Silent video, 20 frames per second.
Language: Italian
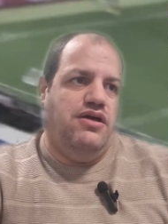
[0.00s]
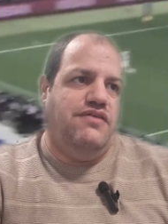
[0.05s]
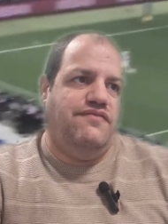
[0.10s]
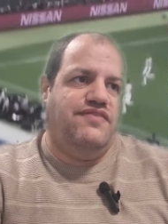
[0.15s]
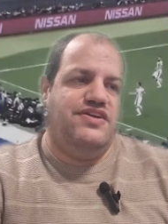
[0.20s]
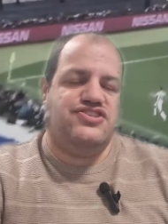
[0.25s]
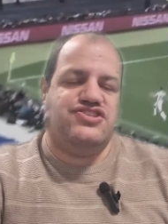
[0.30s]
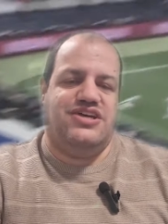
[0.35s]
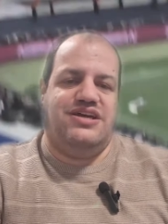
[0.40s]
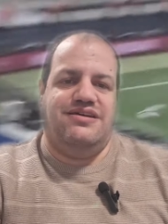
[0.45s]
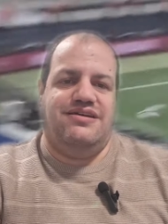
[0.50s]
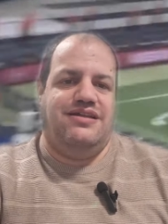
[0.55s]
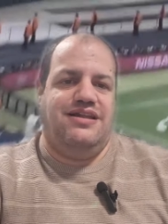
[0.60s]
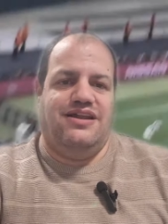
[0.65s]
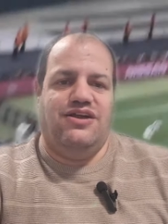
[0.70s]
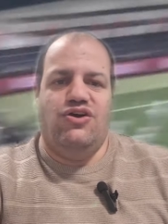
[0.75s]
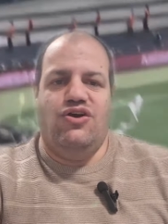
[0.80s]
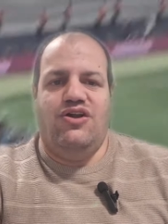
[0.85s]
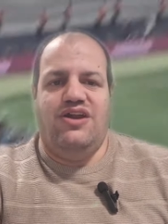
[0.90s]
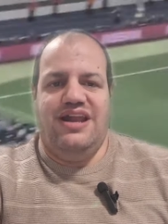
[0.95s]
Invece
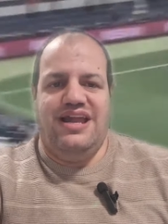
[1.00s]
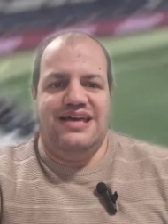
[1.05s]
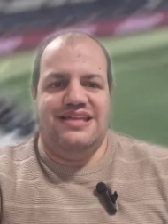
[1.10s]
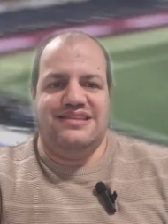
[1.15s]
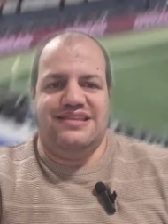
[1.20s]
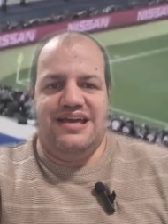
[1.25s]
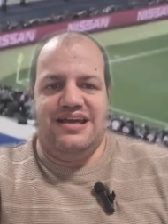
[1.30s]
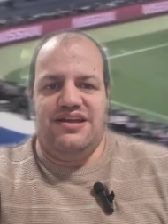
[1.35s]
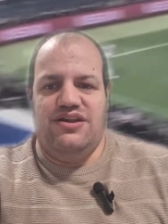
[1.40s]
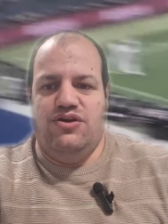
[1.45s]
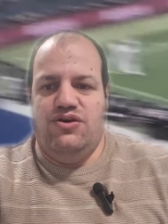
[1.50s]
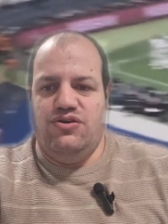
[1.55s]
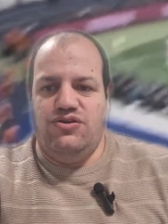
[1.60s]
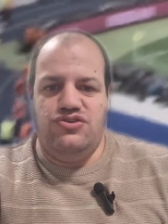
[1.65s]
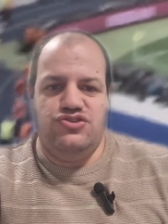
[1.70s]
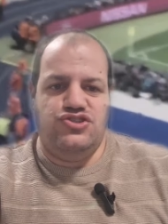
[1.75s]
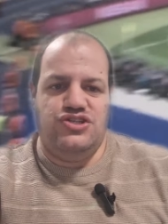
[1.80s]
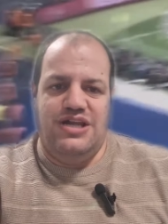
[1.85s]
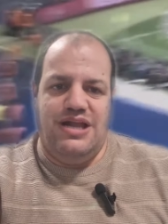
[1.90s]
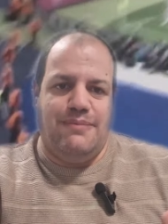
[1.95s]
il goal line
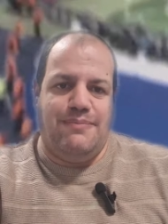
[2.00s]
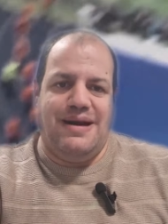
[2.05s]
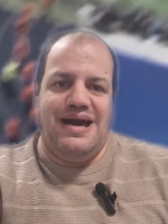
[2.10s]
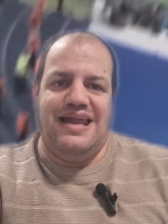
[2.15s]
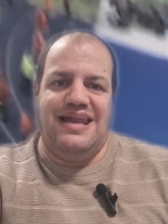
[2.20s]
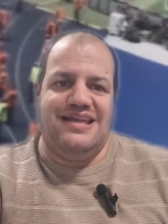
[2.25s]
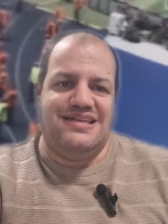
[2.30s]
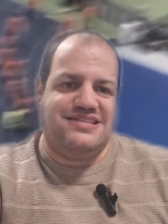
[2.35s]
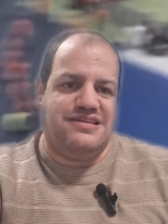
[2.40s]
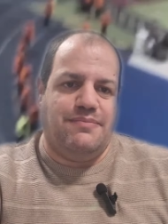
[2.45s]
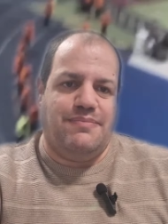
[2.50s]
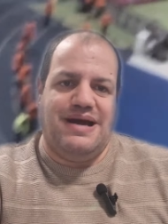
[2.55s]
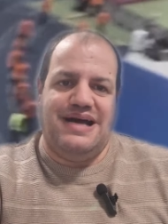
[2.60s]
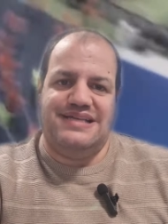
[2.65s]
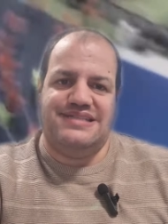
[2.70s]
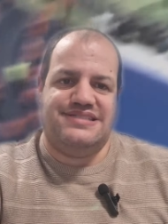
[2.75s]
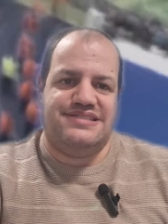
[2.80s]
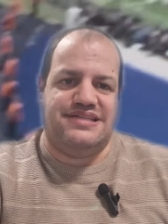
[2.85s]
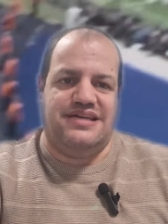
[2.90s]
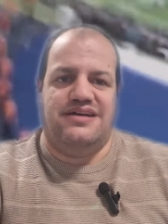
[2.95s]
technology, la palla se
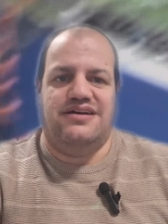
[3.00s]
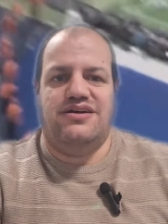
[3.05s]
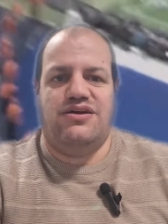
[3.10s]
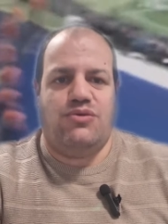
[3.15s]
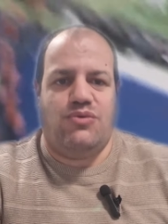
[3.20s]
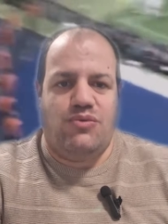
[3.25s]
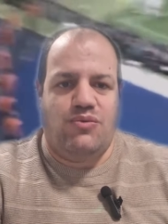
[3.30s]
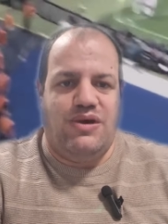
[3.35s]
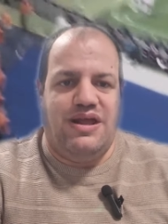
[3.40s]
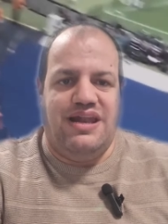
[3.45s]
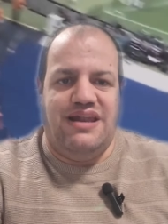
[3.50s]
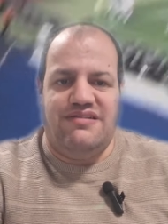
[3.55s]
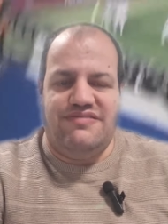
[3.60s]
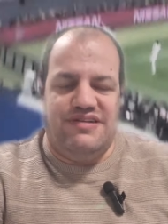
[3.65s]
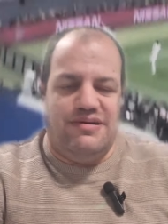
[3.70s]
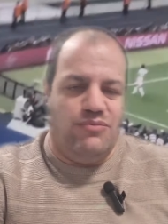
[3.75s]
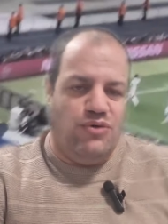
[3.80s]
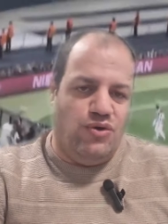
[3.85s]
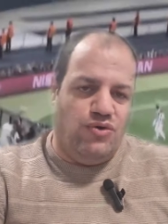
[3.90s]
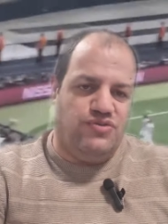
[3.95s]
passa quella
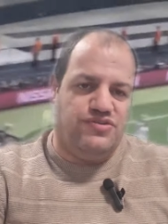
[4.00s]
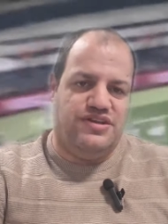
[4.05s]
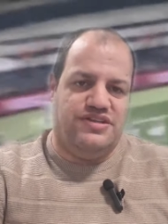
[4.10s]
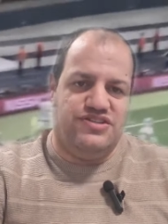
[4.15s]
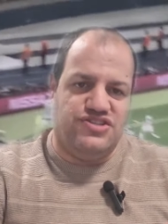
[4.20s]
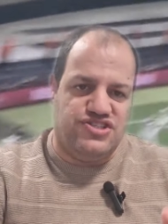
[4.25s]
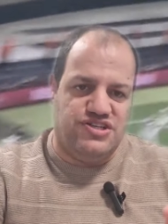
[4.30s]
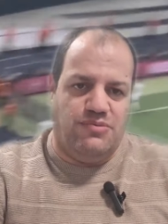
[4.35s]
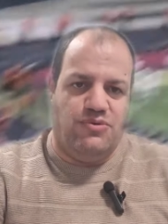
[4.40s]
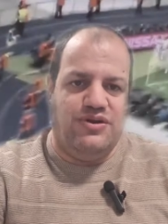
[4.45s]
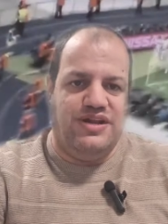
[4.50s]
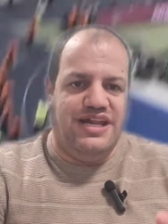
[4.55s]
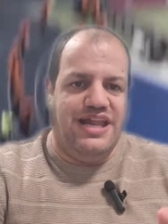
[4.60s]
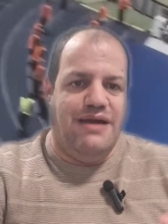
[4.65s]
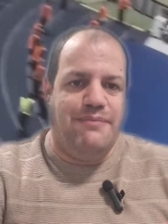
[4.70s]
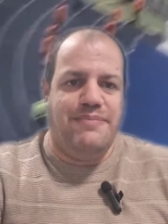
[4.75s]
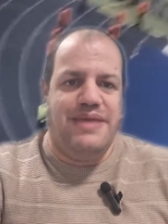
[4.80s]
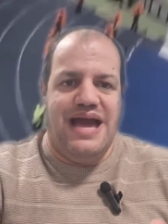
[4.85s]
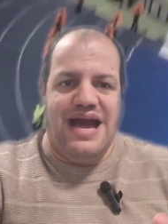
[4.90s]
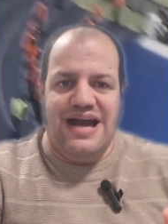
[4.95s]
famosa diciamo
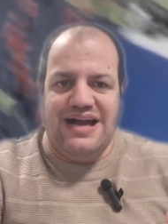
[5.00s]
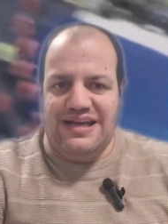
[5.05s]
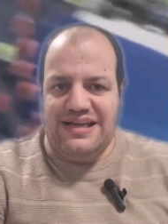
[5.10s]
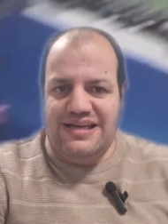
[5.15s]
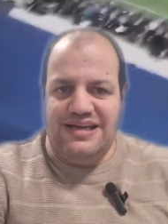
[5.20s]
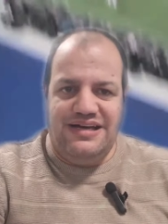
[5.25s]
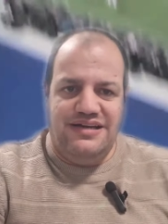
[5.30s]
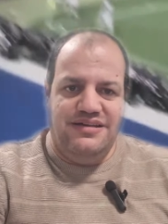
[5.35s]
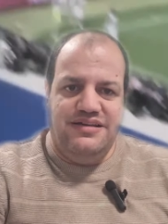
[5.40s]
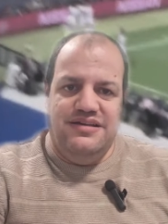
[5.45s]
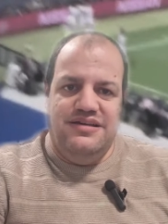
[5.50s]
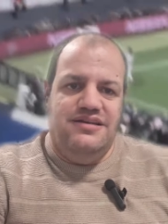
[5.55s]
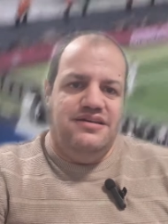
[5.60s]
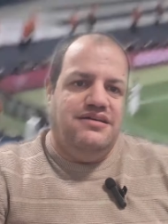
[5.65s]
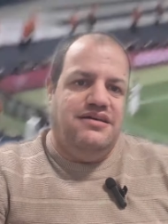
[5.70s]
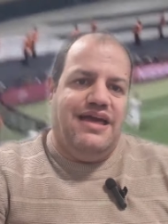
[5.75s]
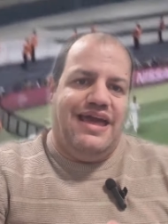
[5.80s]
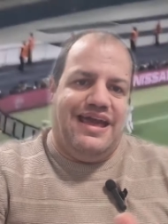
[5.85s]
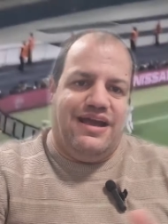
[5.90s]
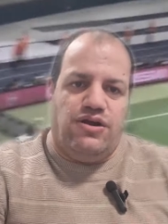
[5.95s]
linea bianca
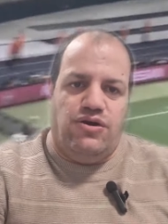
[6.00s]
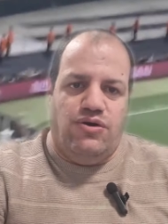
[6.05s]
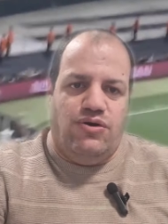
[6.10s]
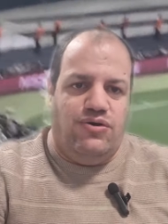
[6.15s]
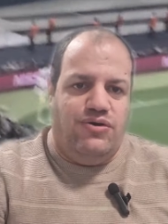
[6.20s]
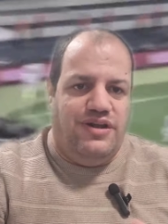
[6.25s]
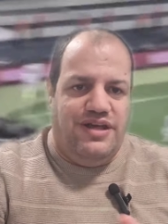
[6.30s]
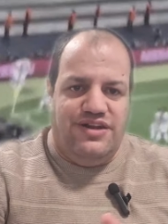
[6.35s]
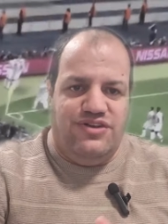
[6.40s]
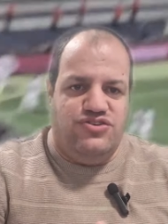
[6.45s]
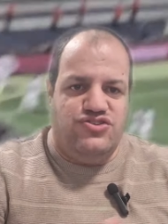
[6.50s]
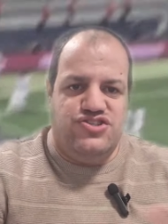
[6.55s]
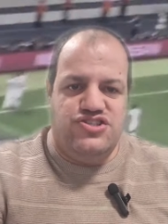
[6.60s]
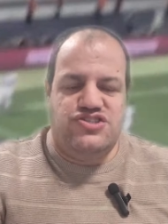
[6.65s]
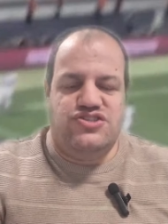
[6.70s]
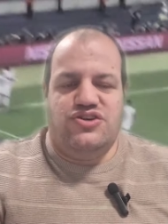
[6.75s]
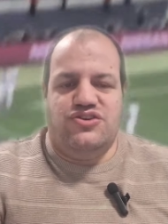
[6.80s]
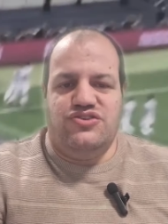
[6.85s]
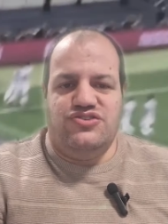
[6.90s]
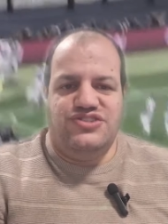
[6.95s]
è gol e non ci
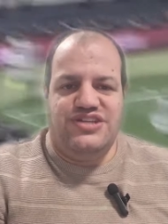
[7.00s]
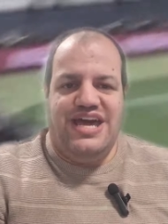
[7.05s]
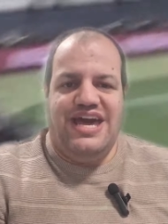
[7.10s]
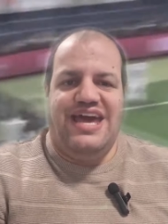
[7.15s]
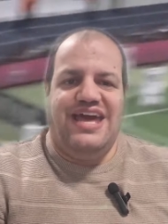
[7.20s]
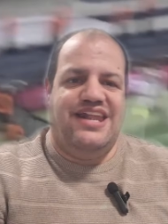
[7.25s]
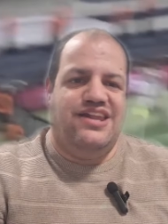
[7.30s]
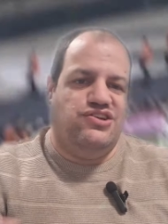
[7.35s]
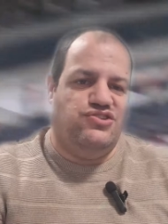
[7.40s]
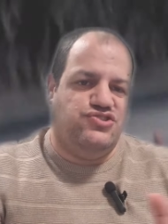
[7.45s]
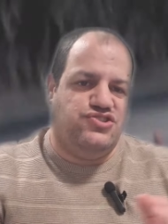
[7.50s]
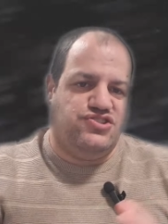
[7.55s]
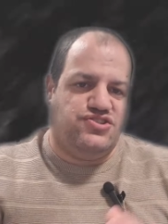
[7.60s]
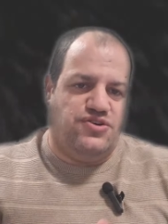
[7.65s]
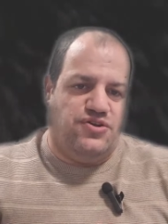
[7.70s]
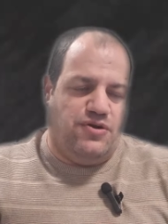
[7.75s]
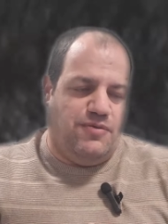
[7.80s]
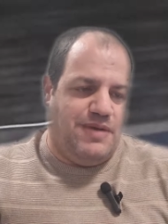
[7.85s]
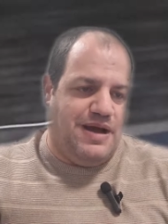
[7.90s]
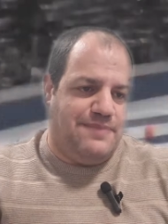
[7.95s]
sono se e non ci
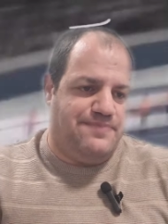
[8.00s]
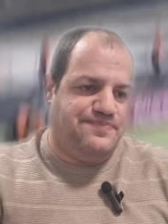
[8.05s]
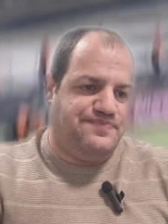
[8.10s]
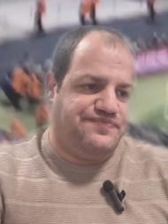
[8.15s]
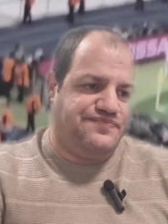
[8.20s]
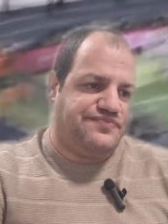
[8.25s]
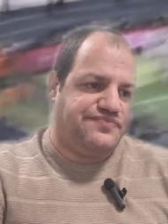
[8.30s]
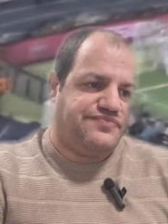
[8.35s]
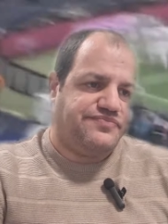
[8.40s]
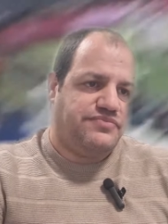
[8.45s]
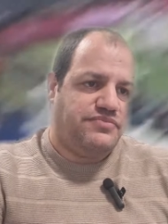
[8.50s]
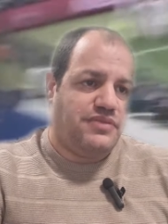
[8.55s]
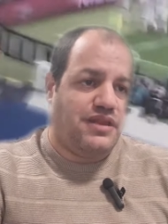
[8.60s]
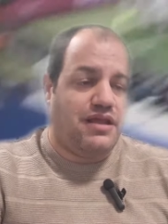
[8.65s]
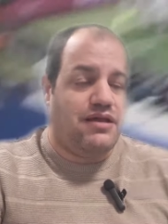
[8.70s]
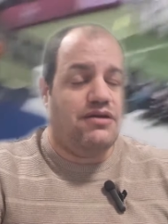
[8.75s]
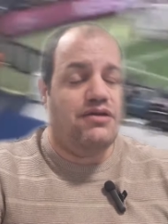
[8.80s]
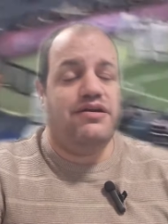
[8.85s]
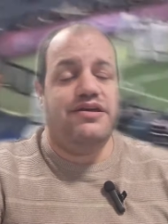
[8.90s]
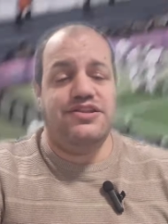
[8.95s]
sono ma.
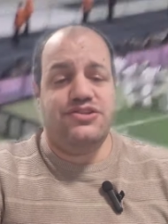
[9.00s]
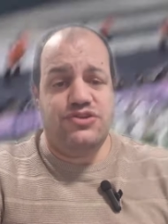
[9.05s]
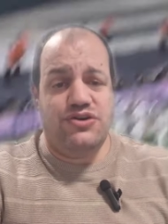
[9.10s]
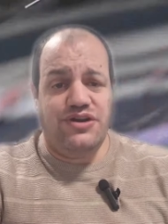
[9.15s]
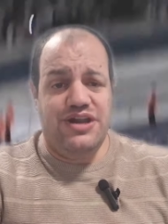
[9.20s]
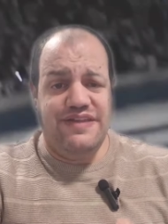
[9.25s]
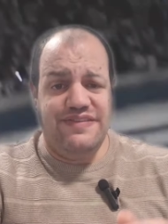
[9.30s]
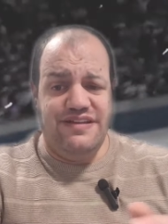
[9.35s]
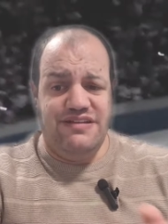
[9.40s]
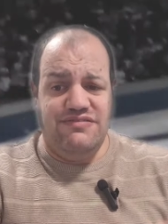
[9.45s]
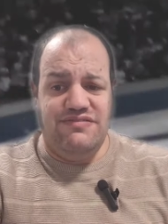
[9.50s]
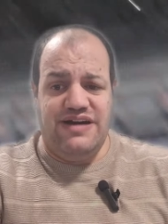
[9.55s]
Ritornando